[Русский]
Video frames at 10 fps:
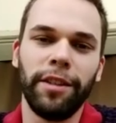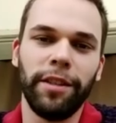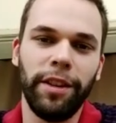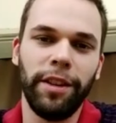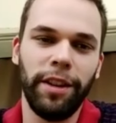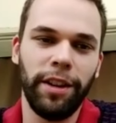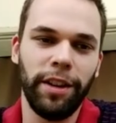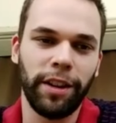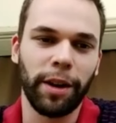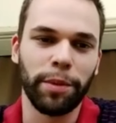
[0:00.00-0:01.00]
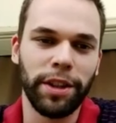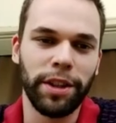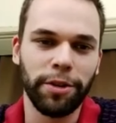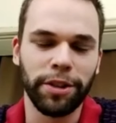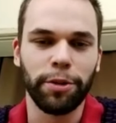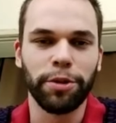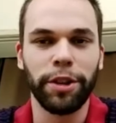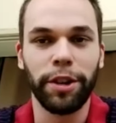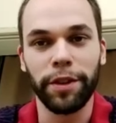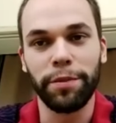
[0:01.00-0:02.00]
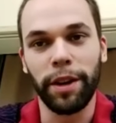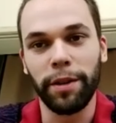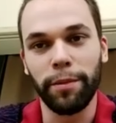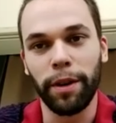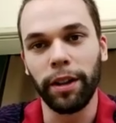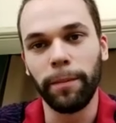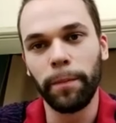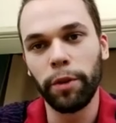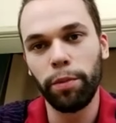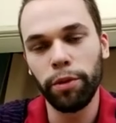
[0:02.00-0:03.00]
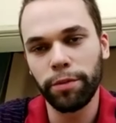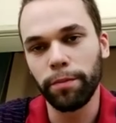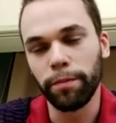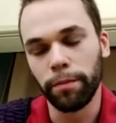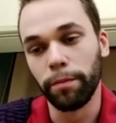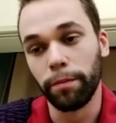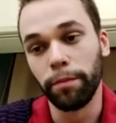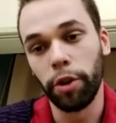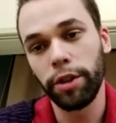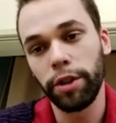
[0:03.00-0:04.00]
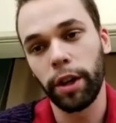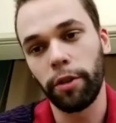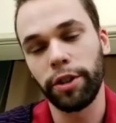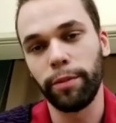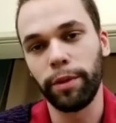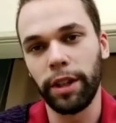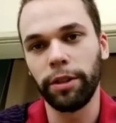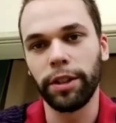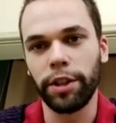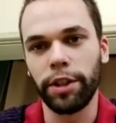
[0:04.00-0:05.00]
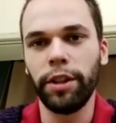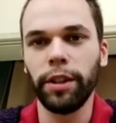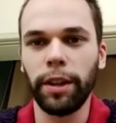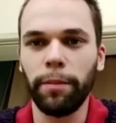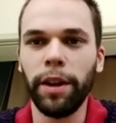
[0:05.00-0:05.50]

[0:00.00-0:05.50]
И как бы серьезно их уже не воспринимал. Ну, плюс очень хорошая была у нас защита там.